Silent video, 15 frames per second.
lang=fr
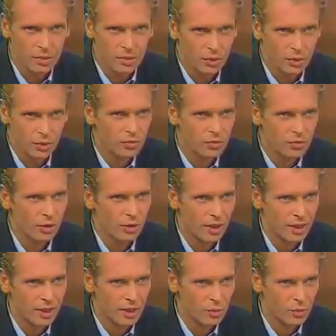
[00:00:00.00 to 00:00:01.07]
se retrouve seule dans
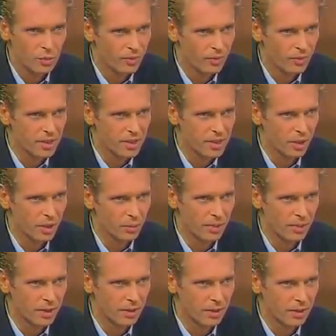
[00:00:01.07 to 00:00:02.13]
la nature, pas forcément
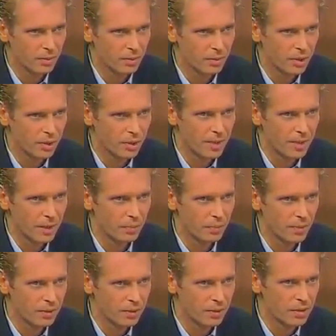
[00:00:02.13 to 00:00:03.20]
accompagnée, hein, on peut être très mal
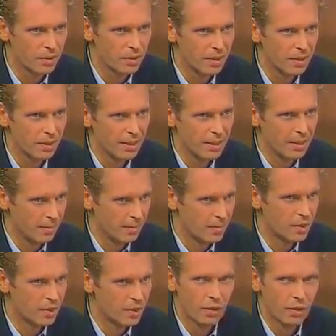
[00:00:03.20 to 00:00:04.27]
accompagné aussi,
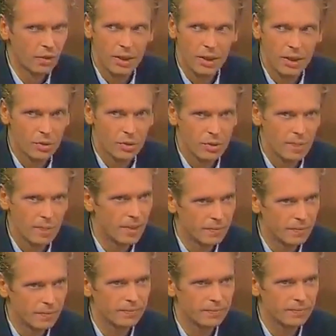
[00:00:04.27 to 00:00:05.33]
mais seule dans la nature, c'est bien.
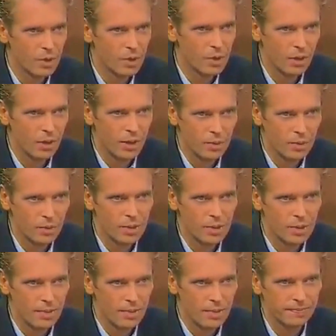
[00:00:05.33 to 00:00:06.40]
Seule dans la nuit aussi,
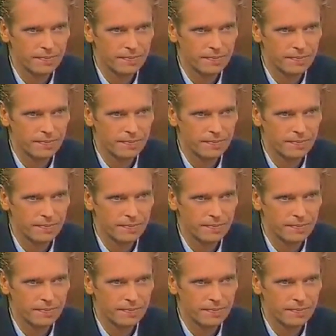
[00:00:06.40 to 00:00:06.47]
c'est bien.